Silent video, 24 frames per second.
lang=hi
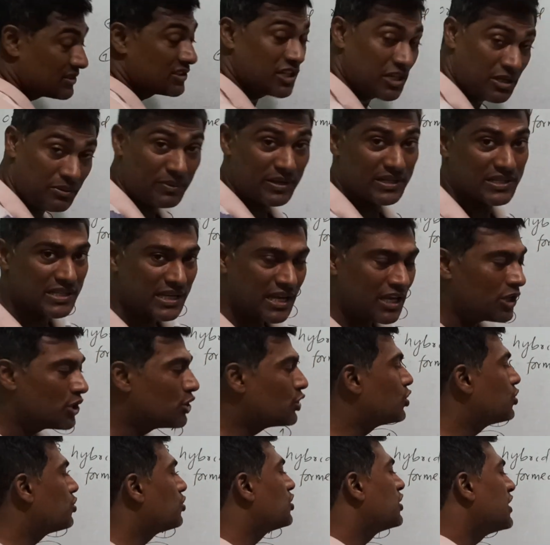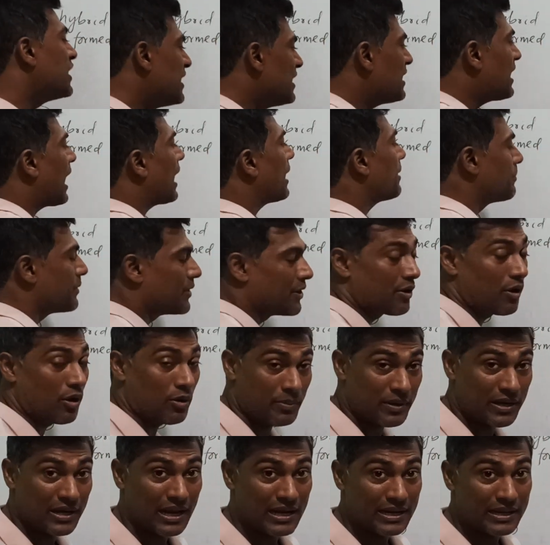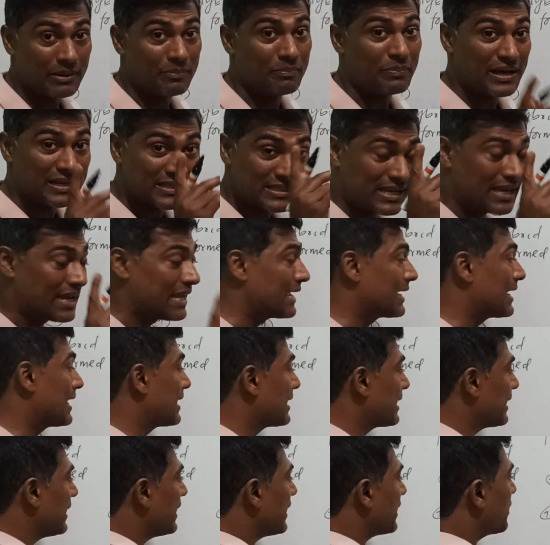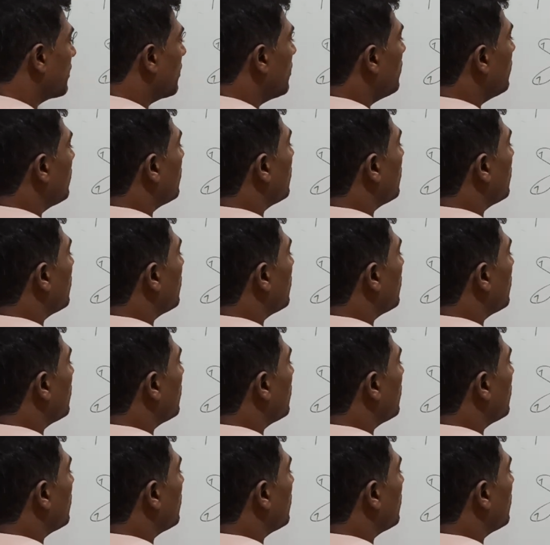जिनमें से तीन हाइब्रिड ऑर्बिटल के पास एक एक इलेक्ट्रॉन